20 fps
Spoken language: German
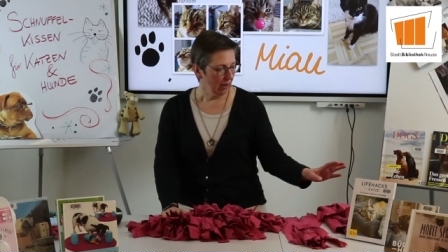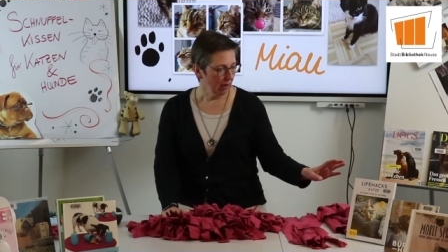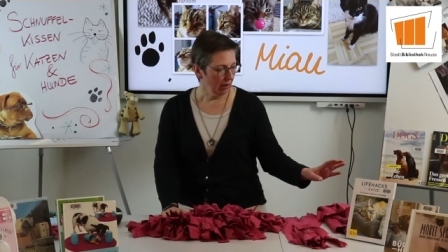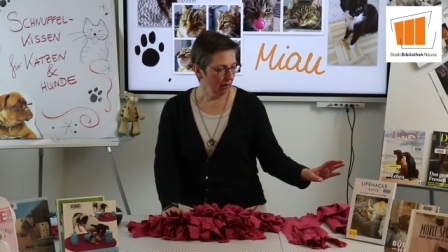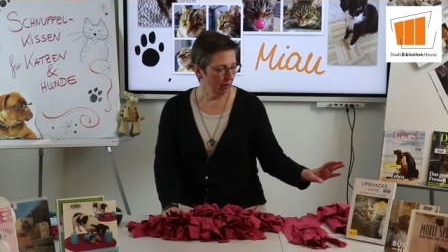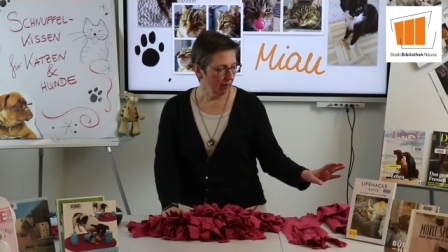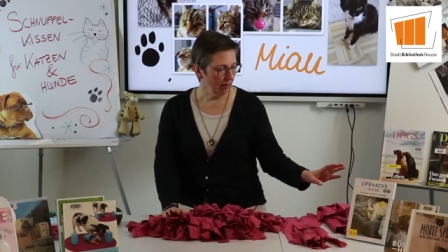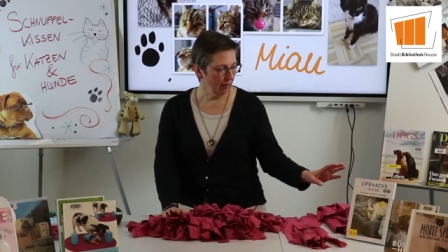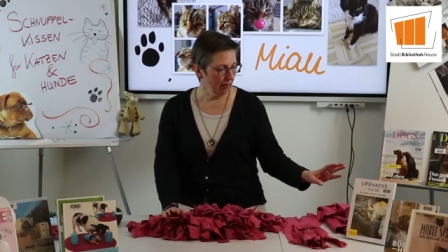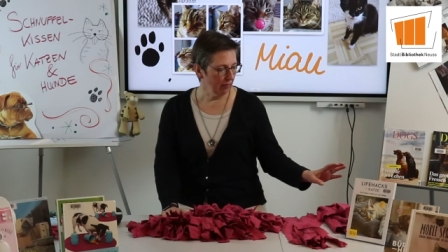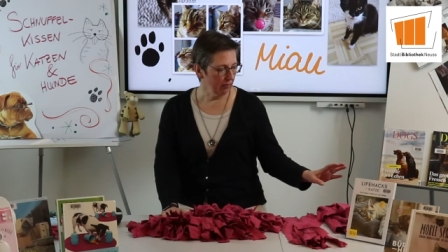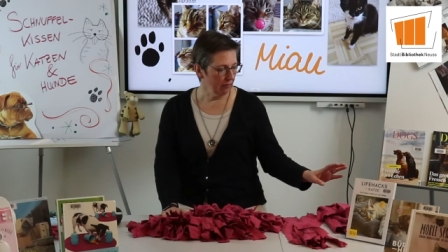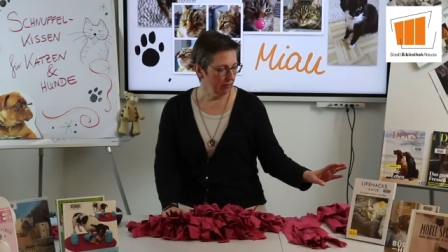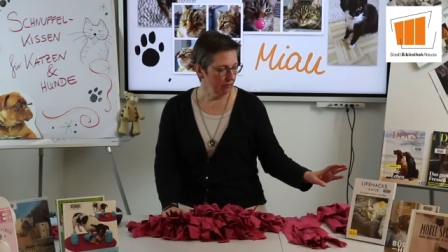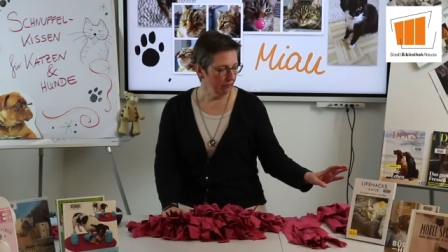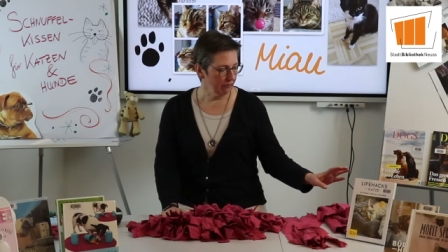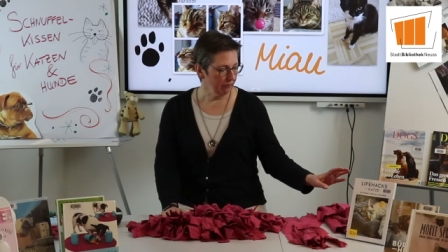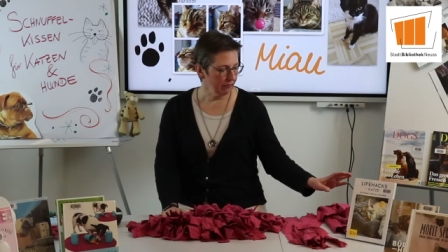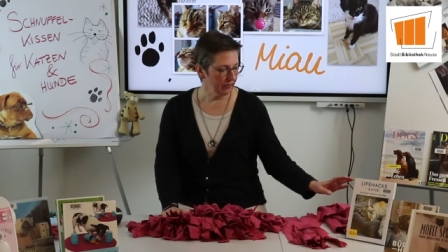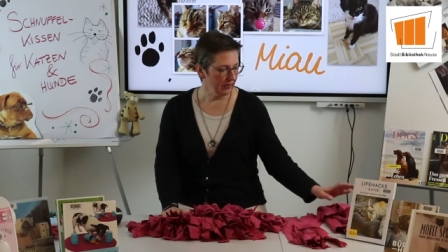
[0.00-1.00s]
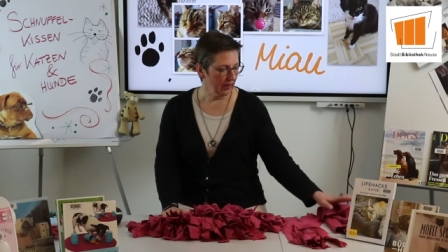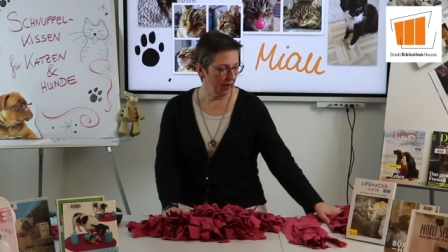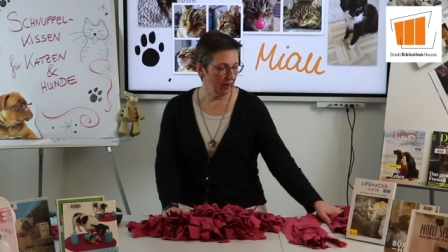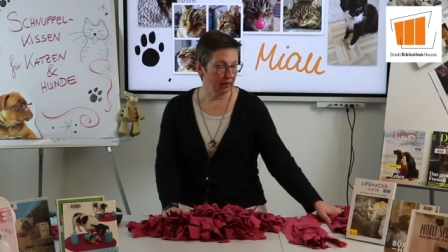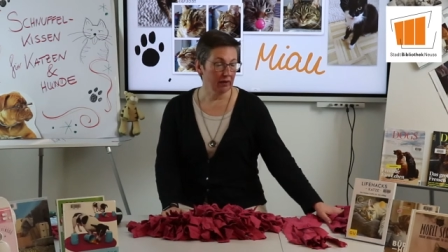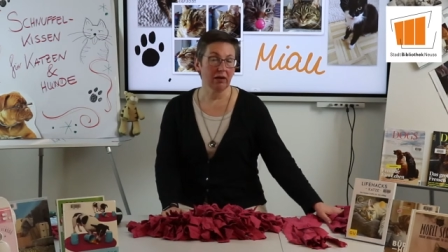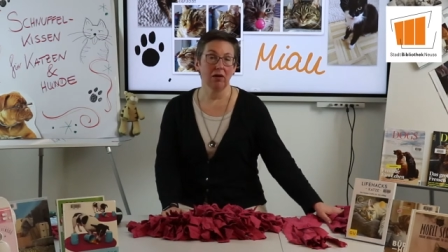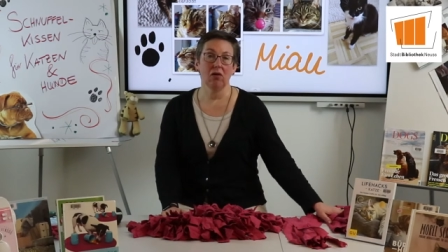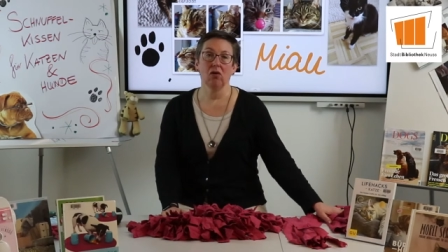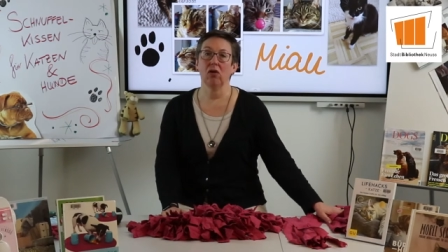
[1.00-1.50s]
ähm, da
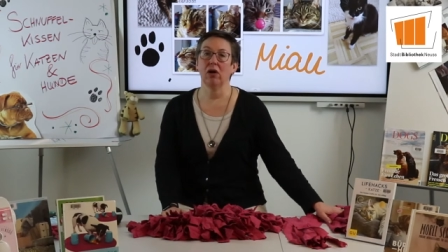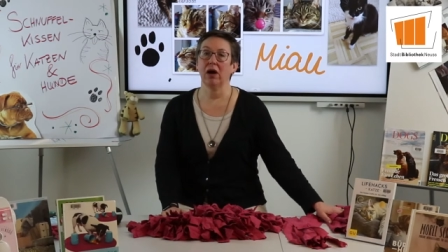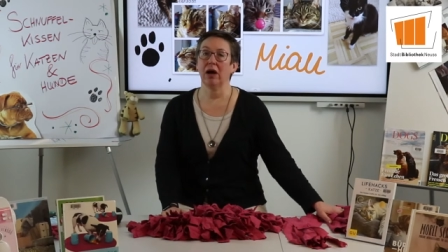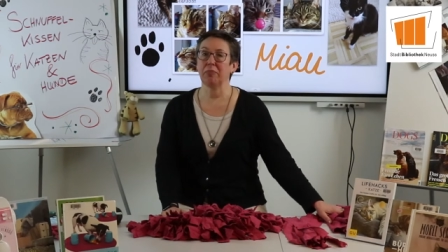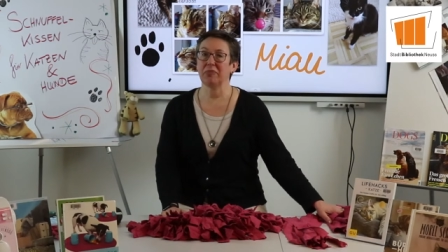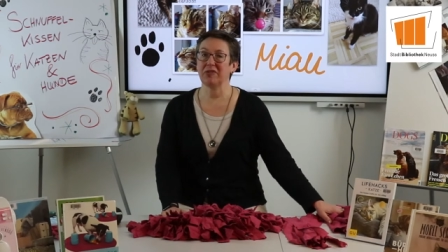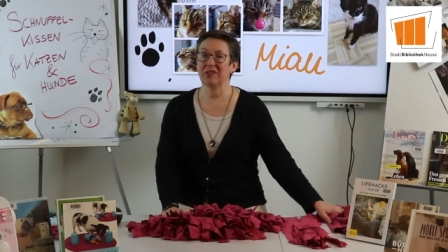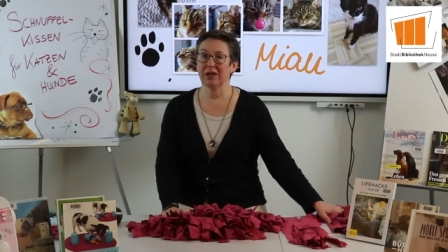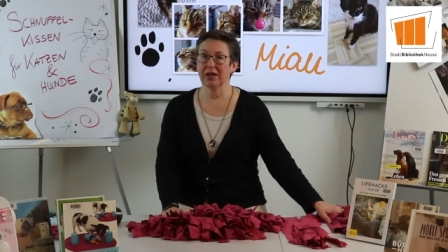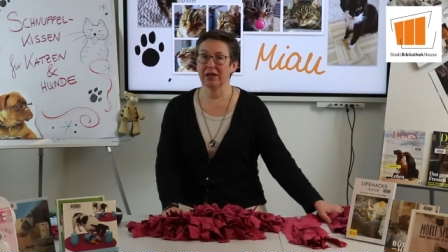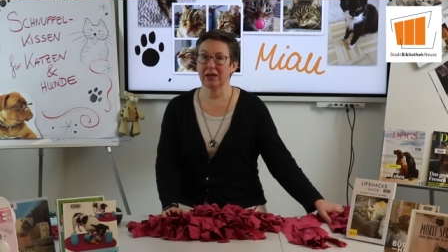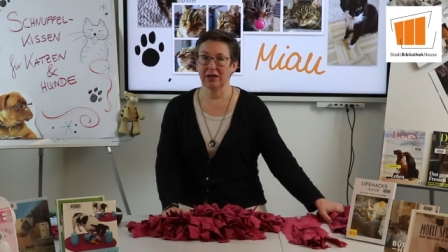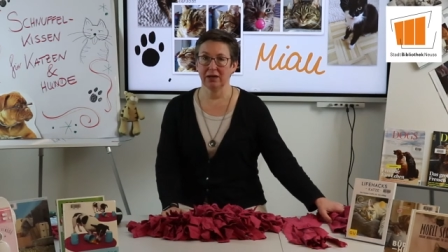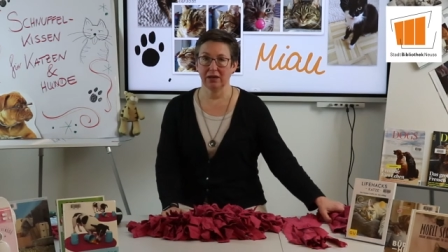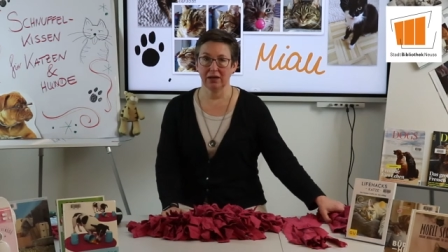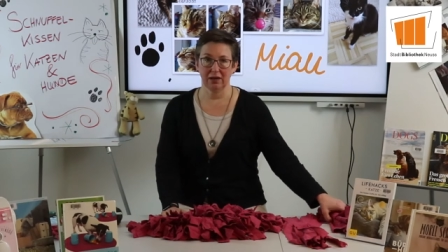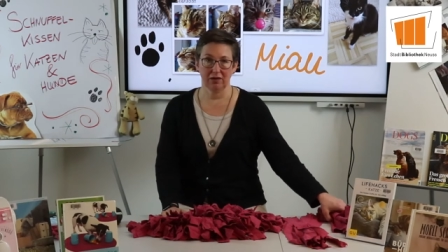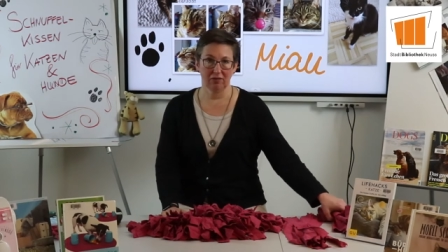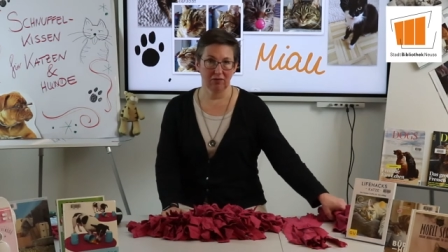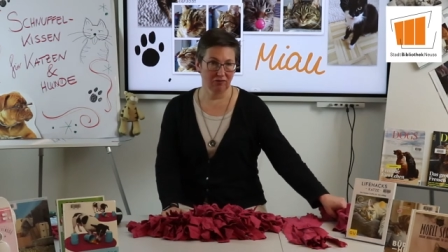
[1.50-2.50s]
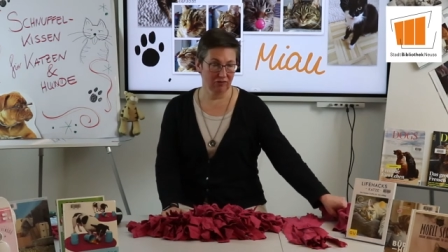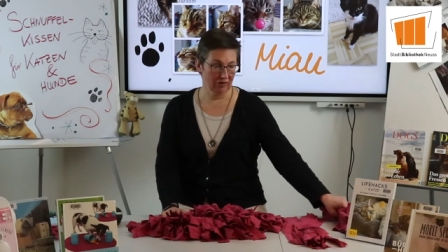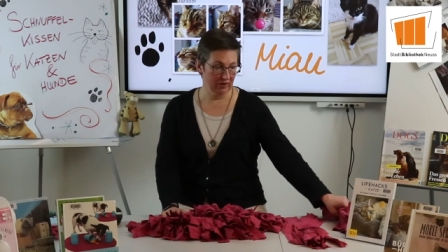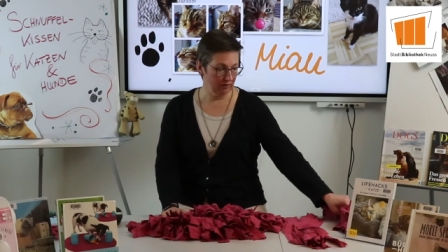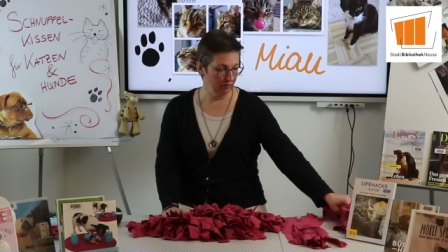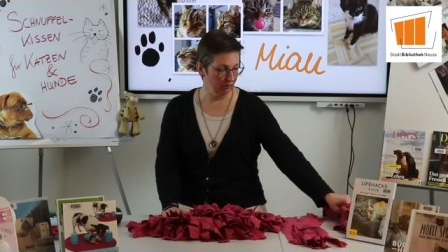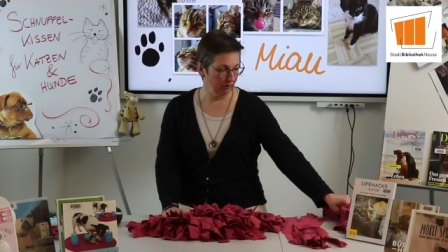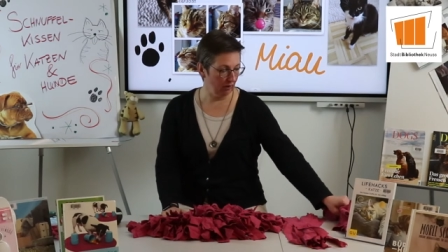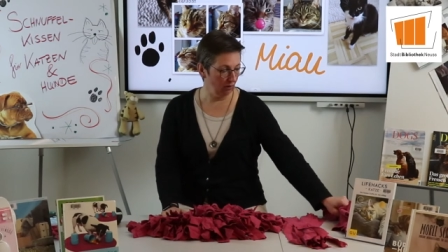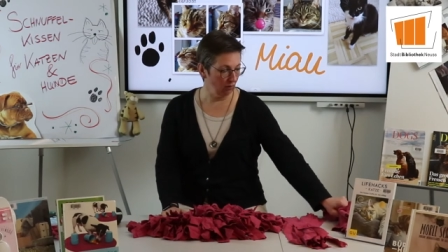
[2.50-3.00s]
ich auch
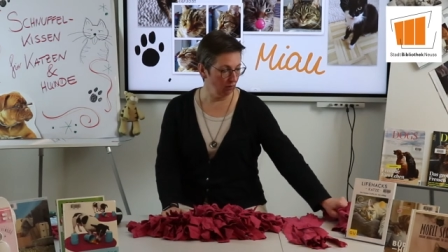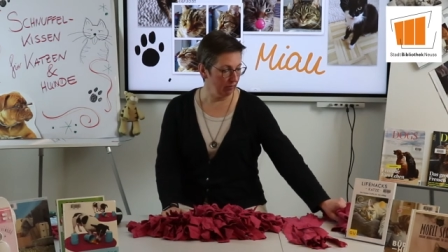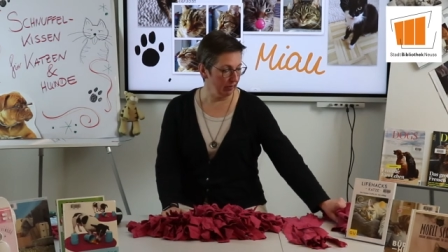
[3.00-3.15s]
Upcycling-Fachfrau